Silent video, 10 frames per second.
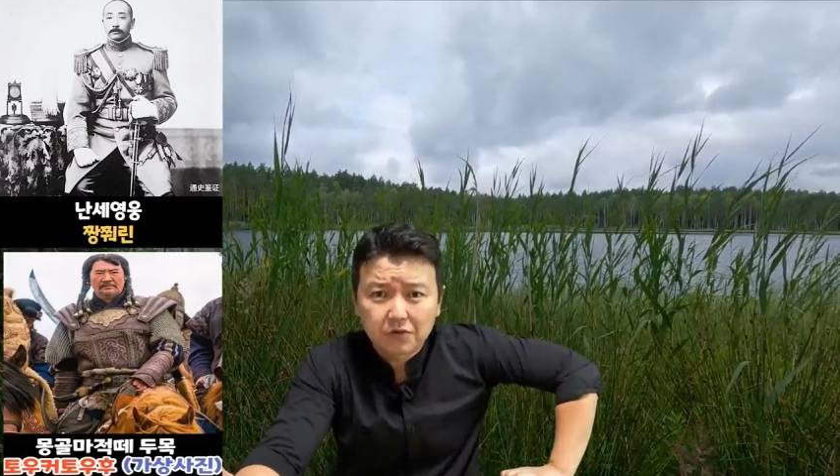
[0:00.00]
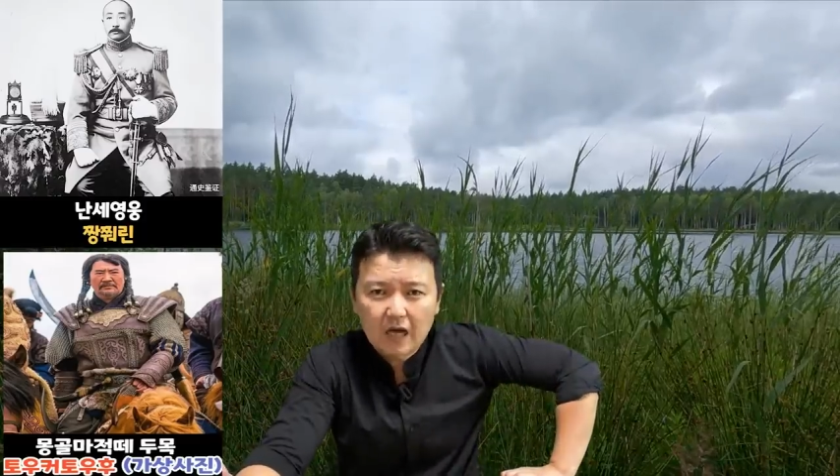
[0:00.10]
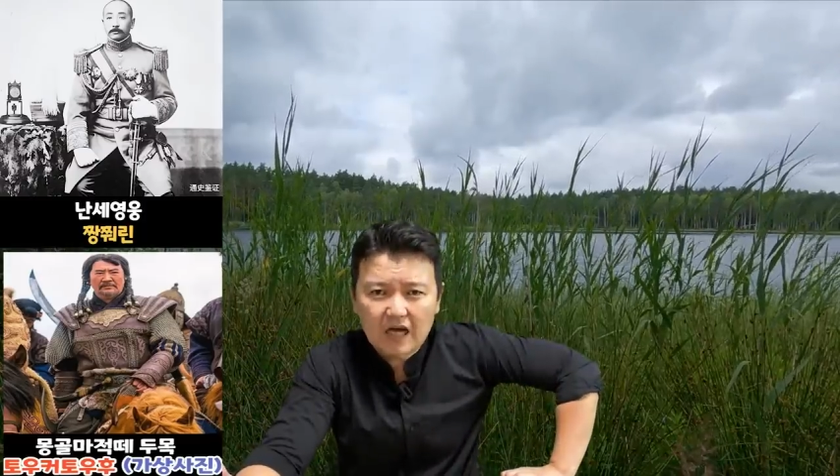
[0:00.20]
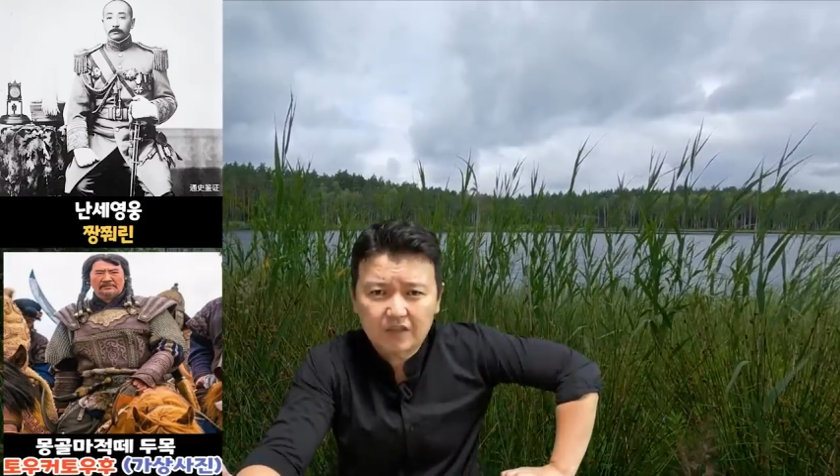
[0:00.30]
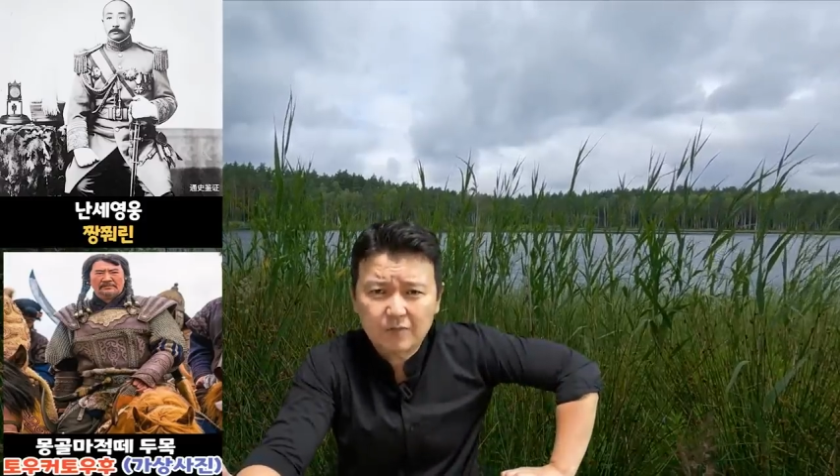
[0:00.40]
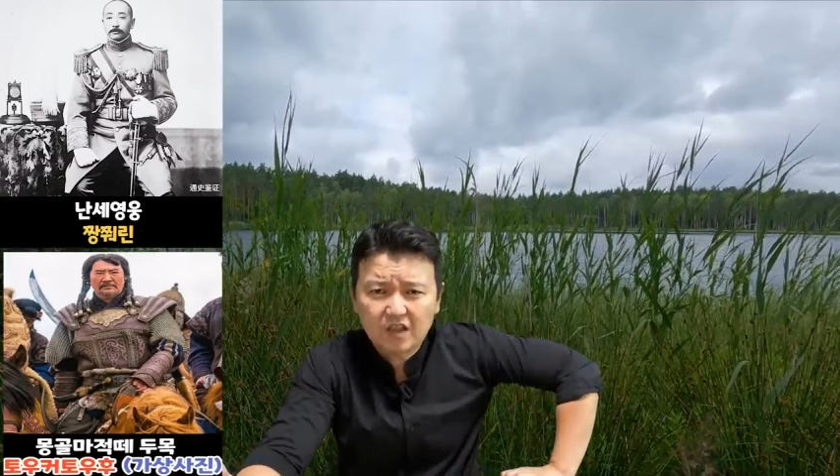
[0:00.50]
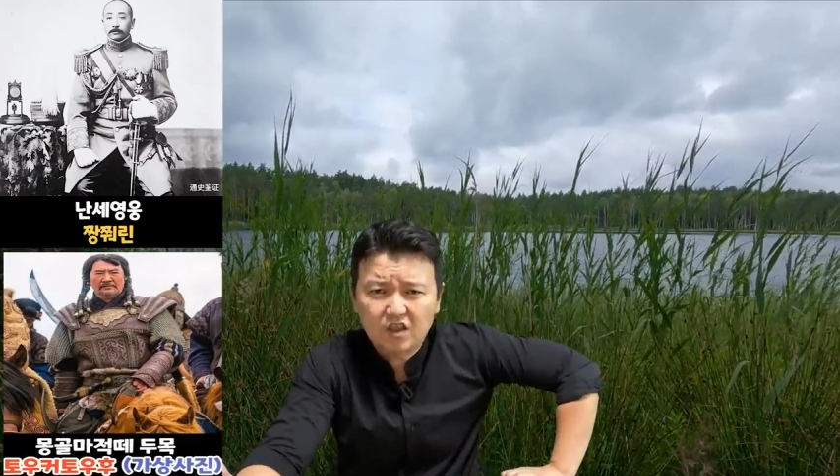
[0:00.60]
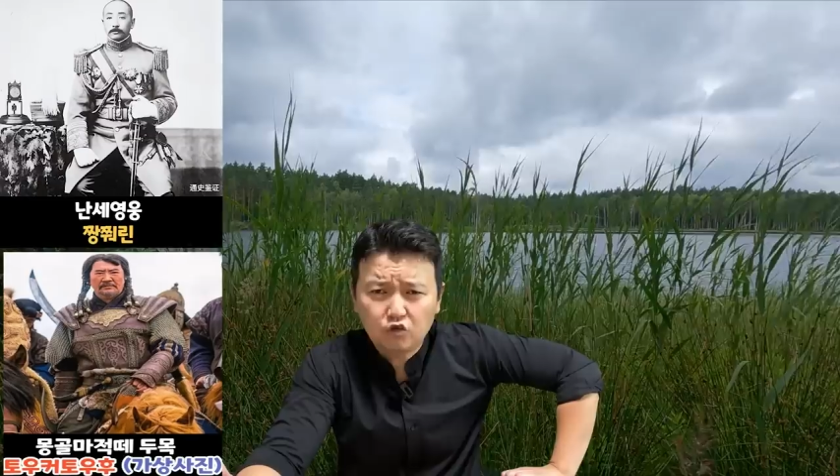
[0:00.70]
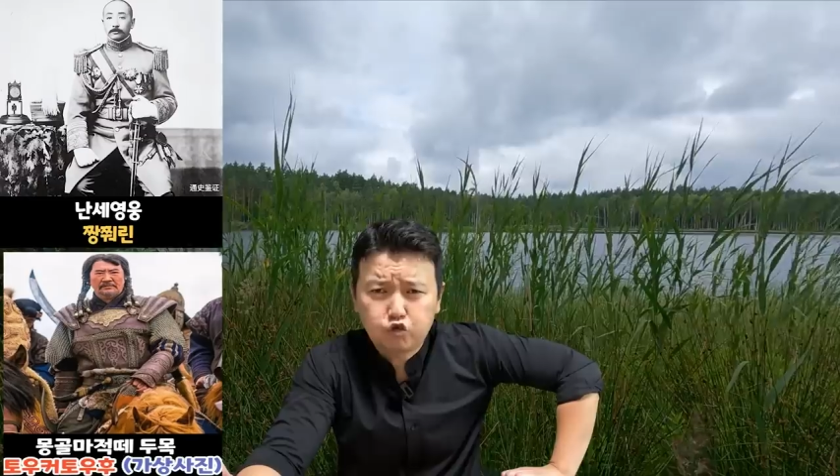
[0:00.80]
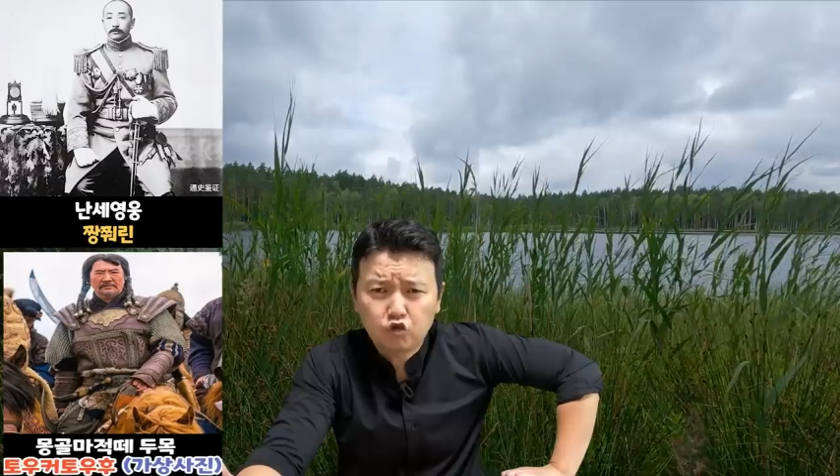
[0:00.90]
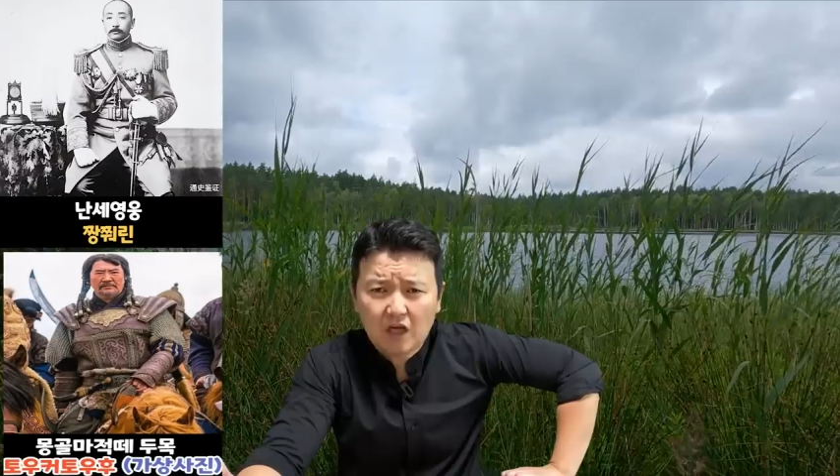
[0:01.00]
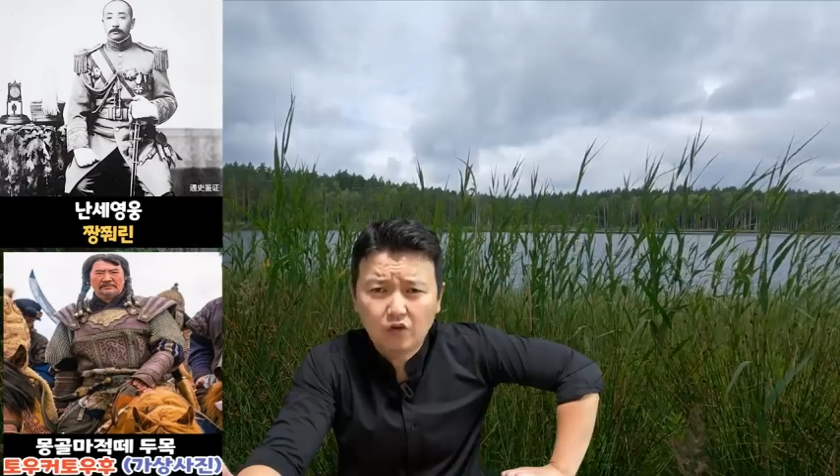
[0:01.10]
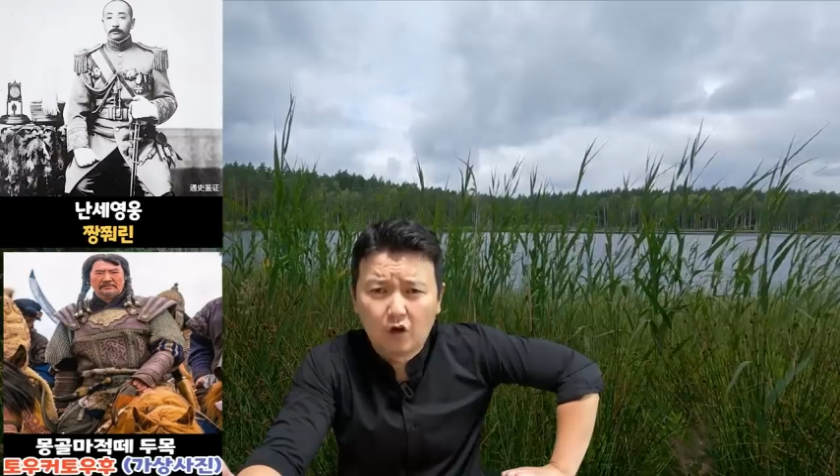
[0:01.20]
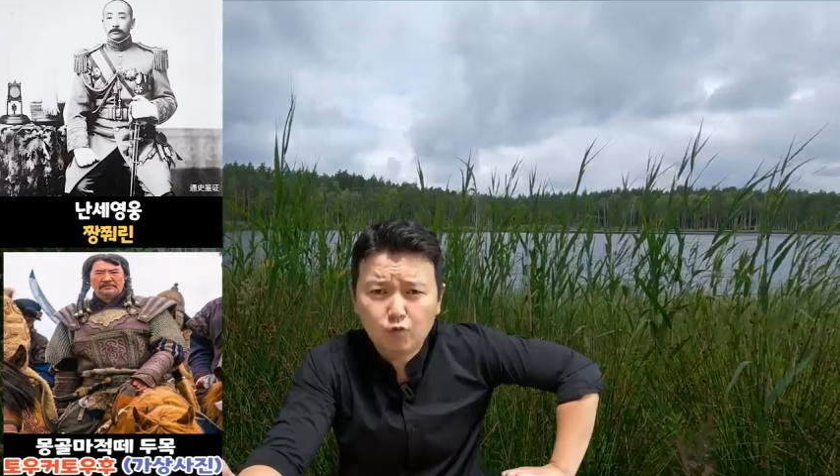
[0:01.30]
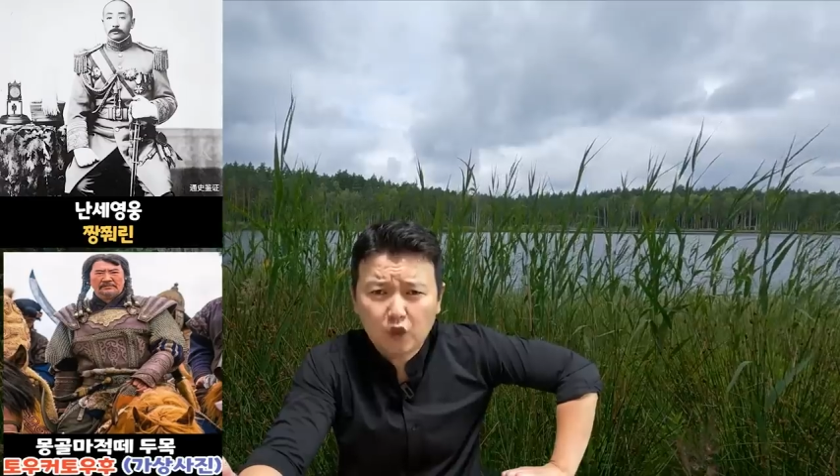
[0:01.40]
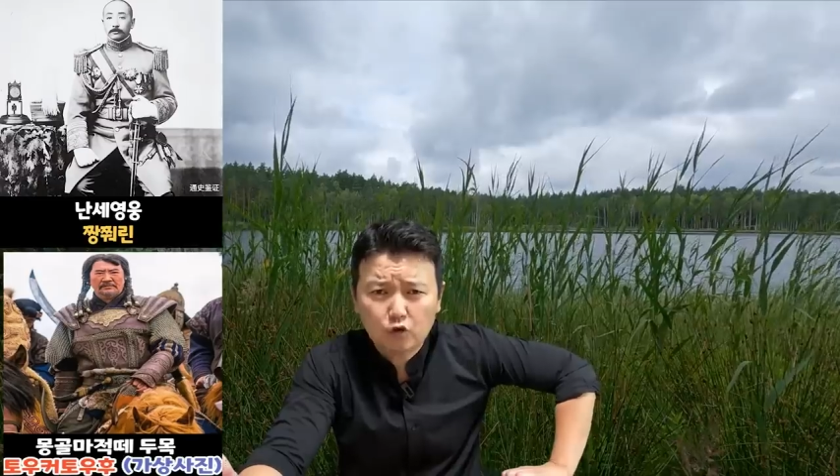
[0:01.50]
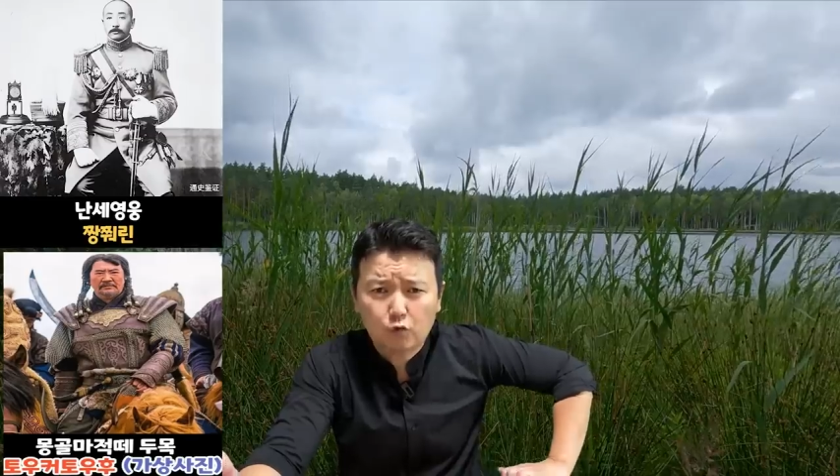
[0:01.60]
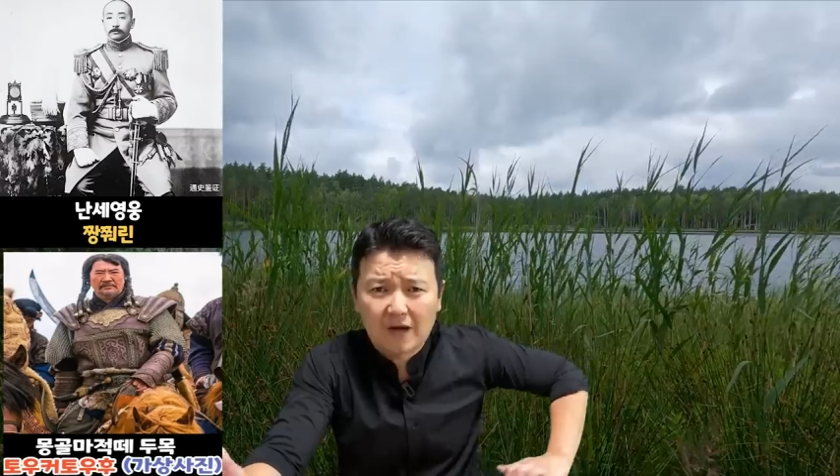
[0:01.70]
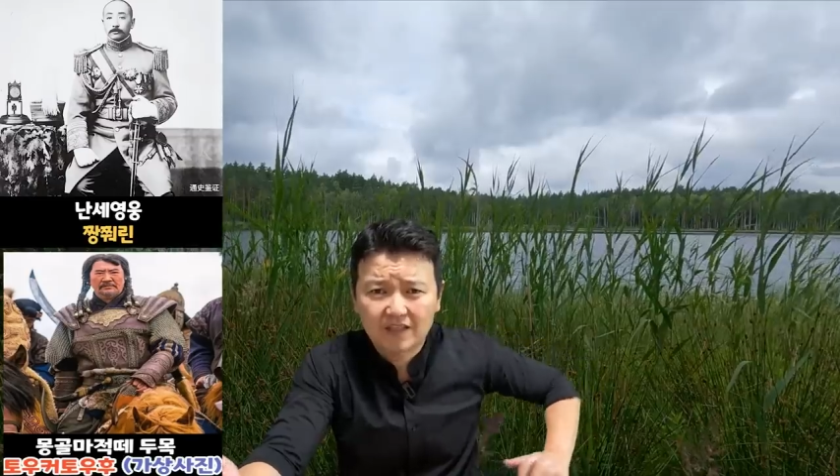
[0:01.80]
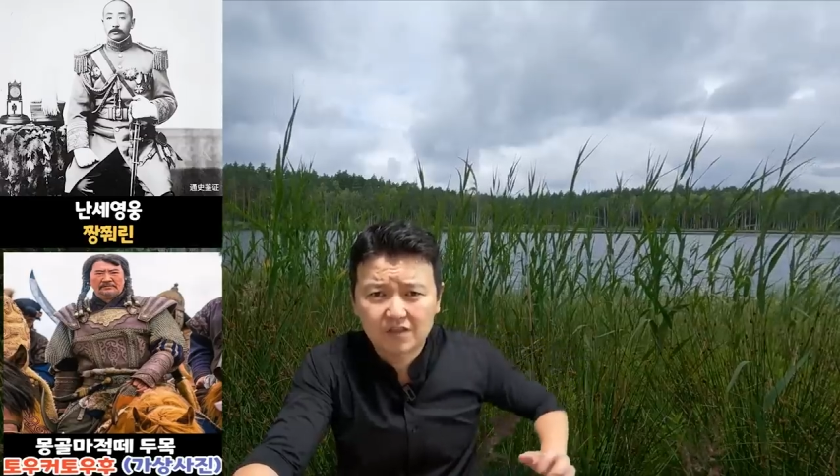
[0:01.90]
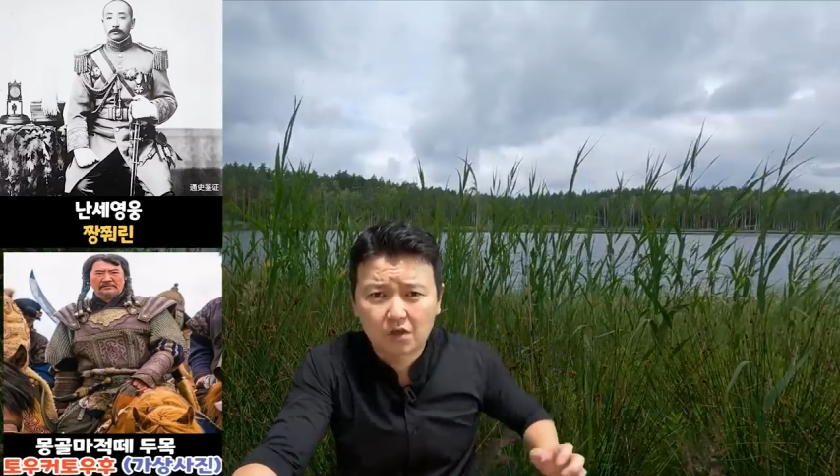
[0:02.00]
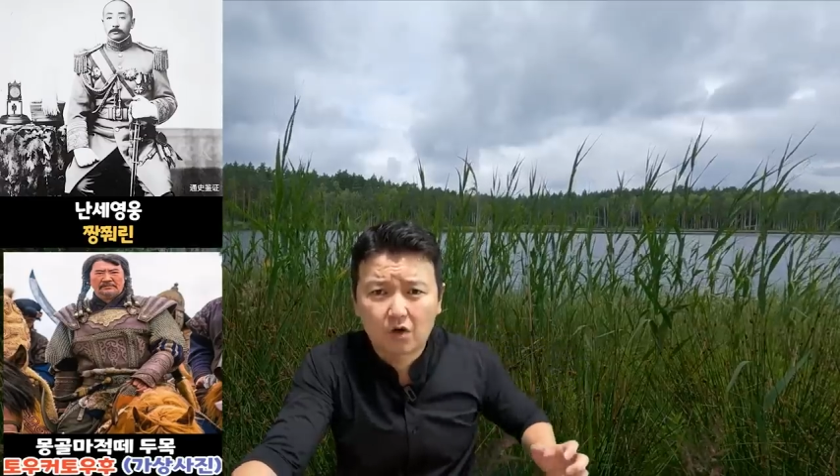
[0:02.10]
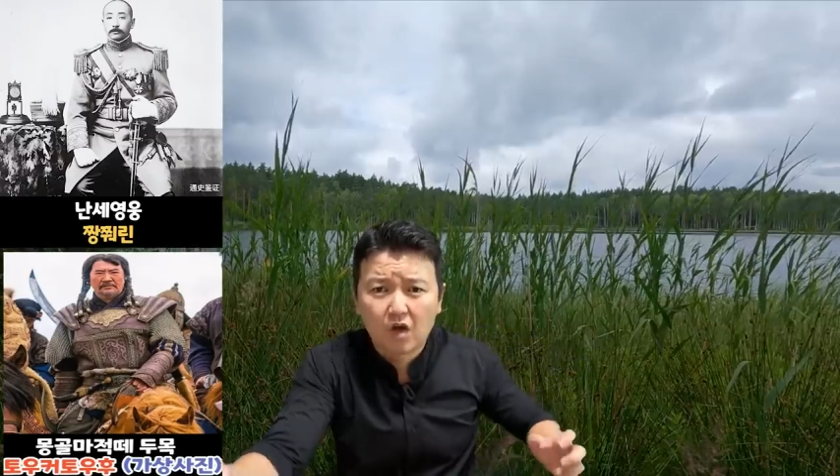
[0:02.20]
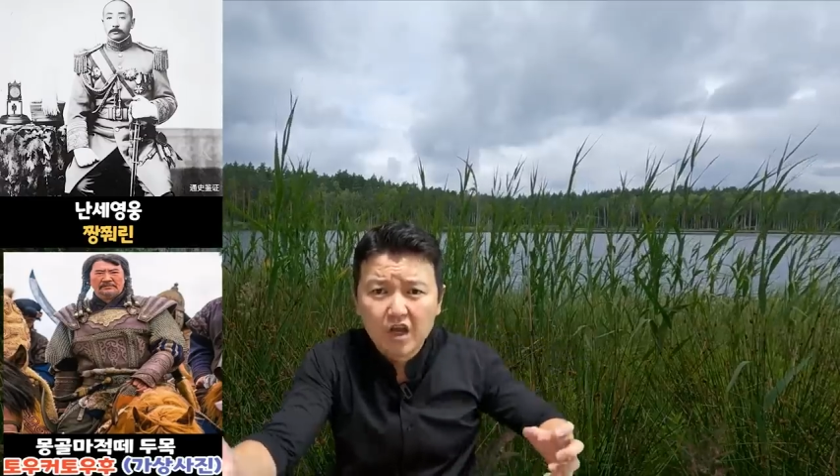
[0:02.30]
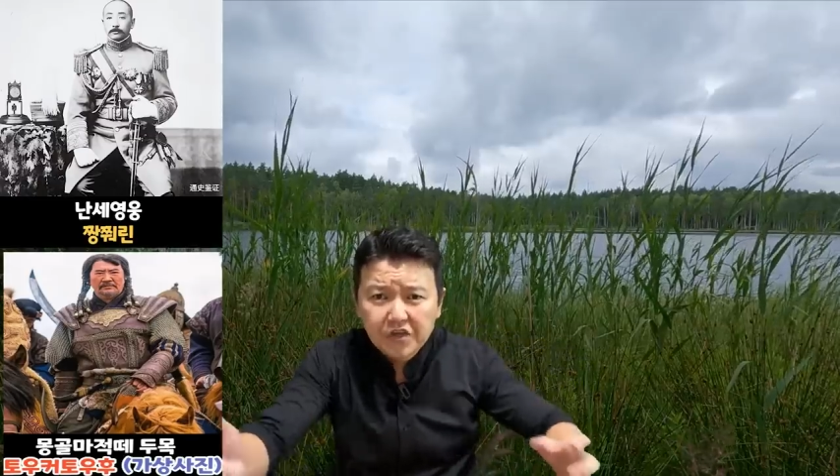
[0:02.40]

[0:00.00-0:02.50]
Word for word: 하지만 그 수가 너무나도 많아서